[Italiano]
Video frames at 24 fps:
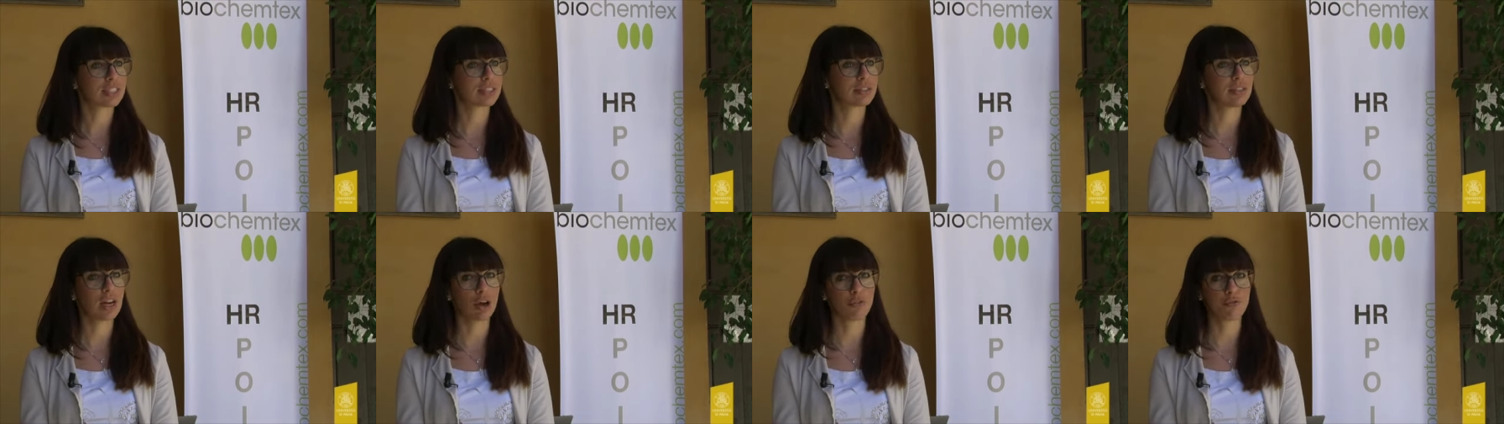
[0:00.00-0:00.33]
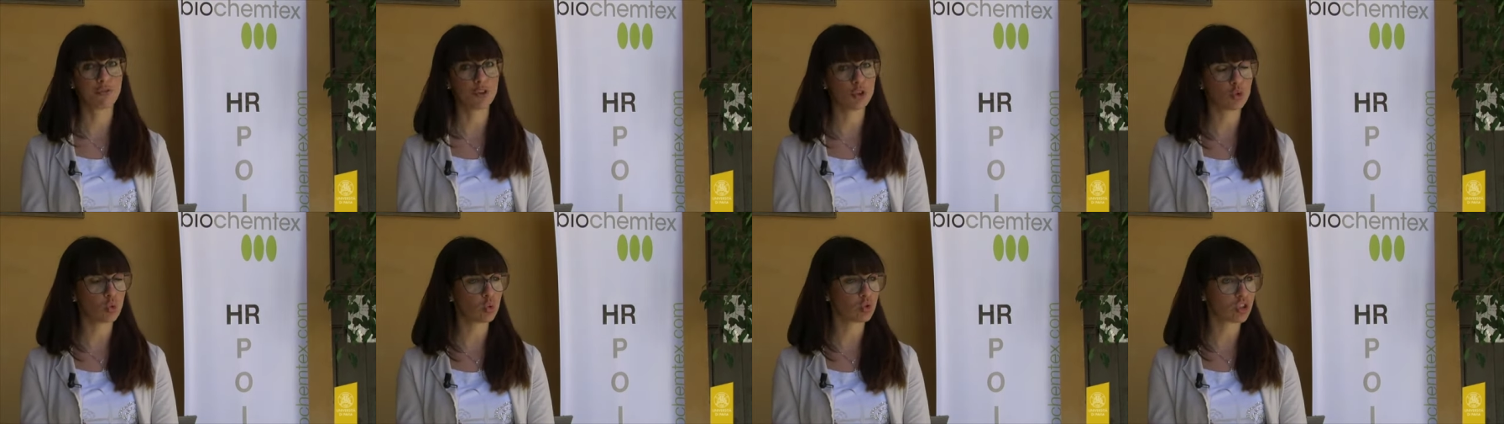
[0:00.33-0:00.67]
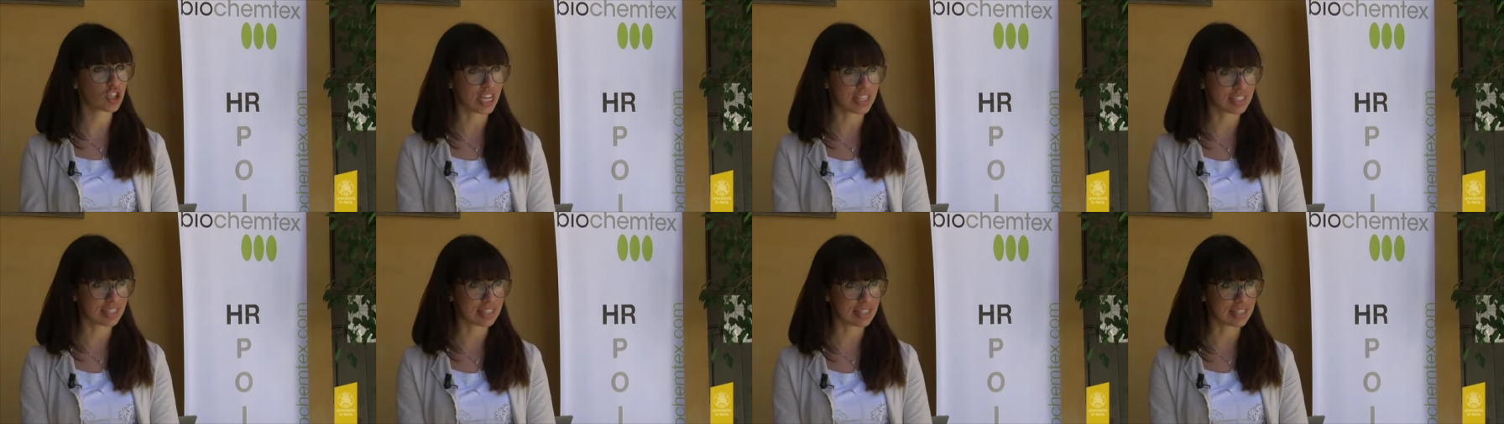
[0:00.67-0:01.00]
la
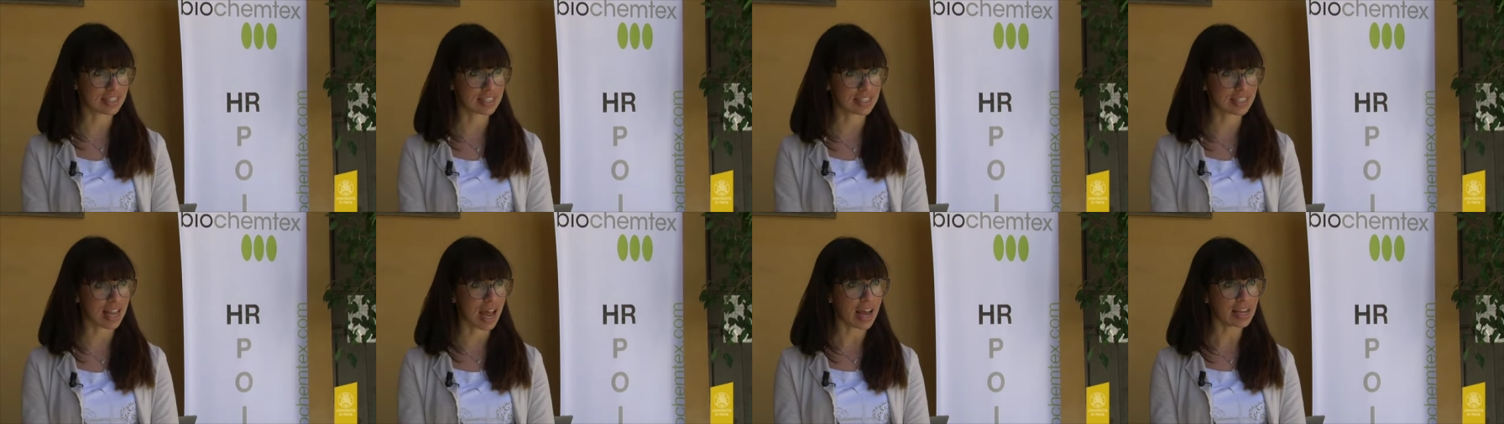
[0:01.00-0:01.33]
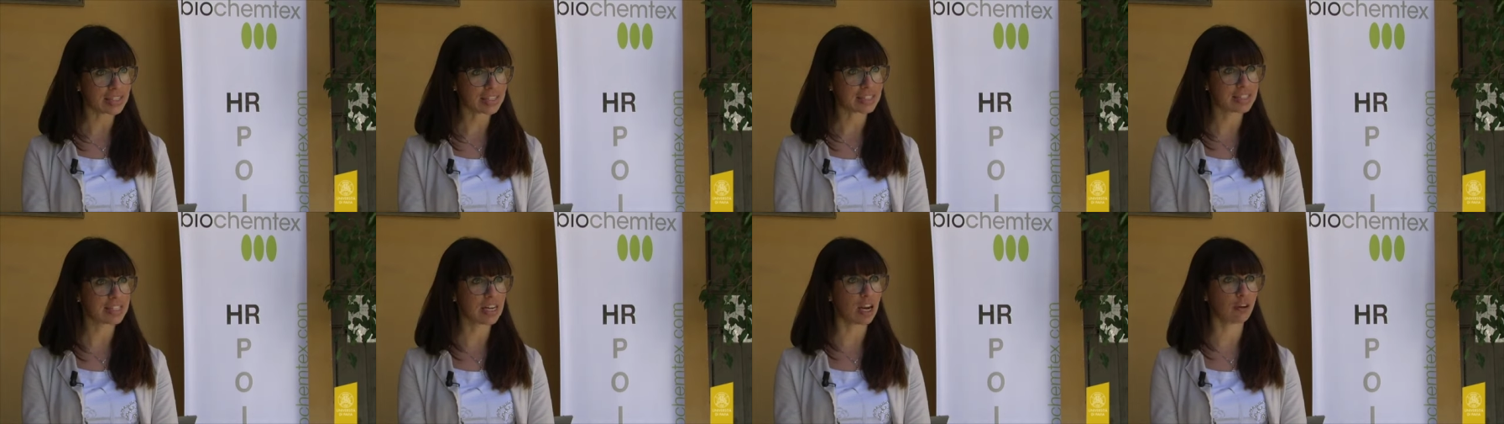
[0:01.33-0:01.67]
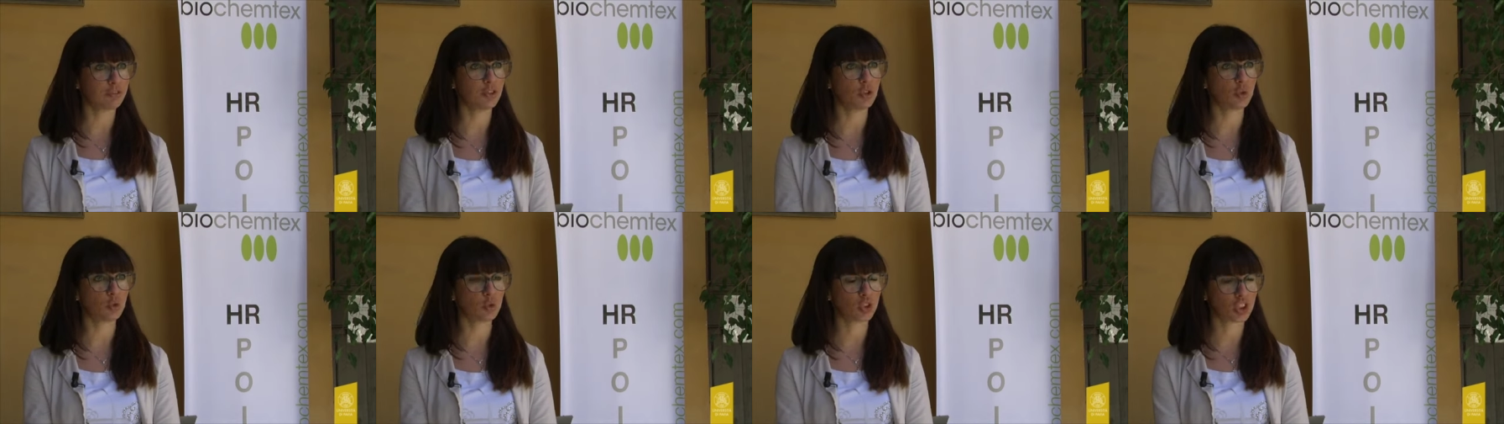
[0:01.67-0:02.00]
fiducia in se stessi, la
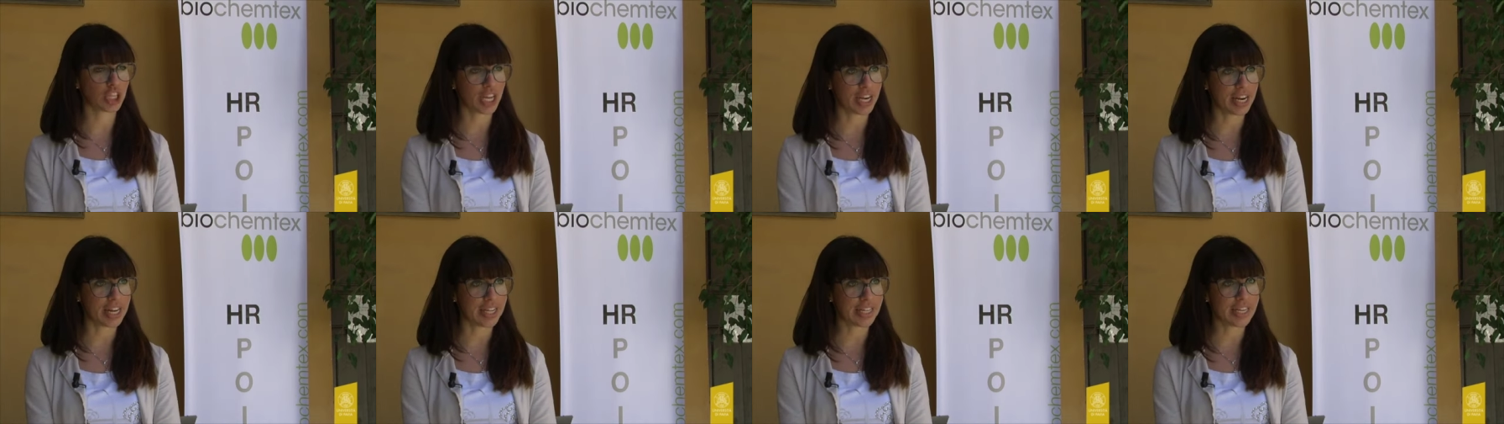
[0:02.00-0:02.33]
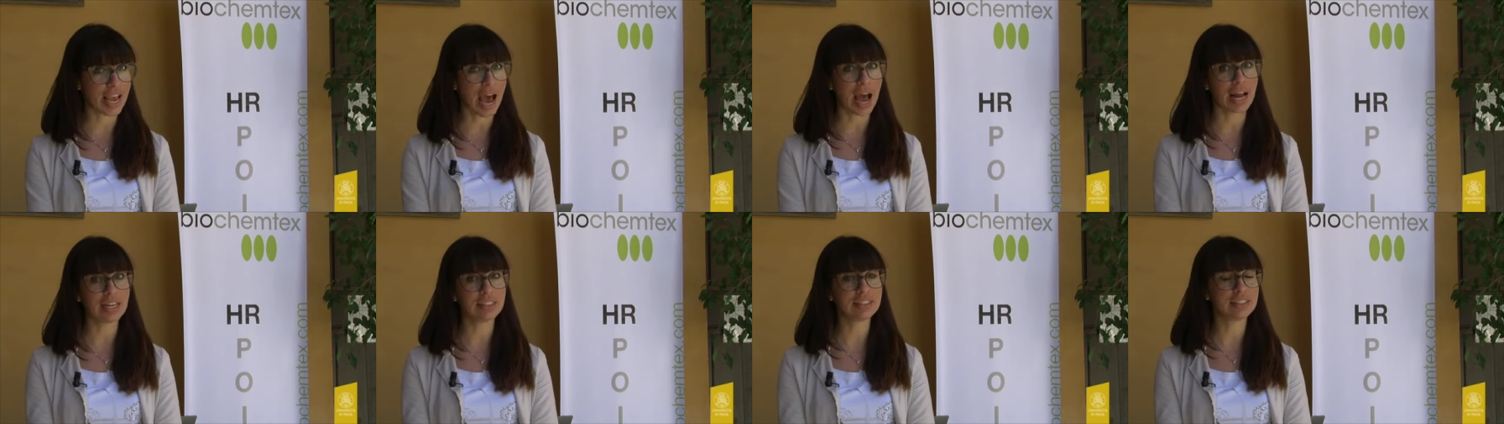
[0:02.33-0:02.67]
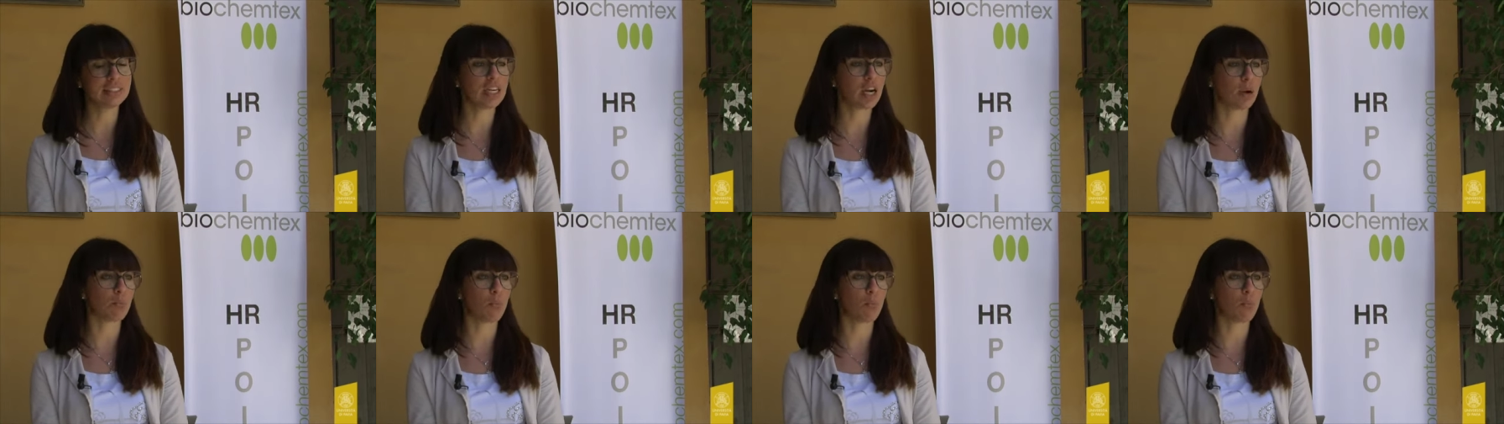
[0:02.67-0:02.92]
fiducia negli altri,